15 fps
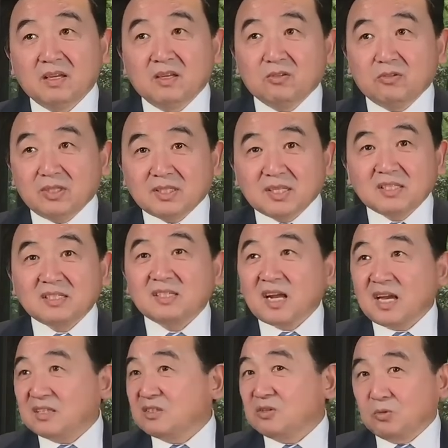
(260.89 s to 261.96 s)
所以这是
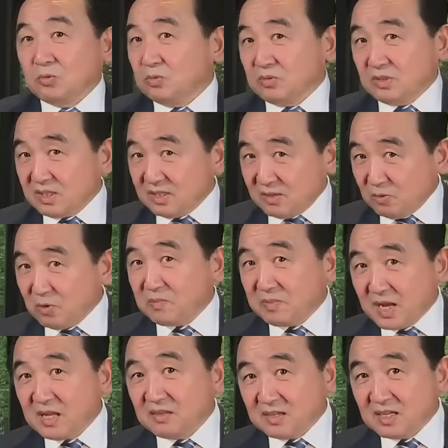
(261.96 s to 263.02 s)
他走，这是我们
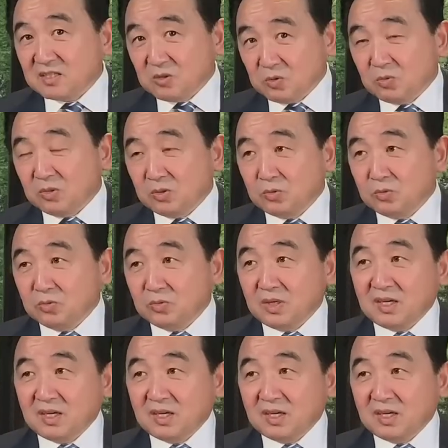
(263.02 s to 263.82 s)
看到他走过的路。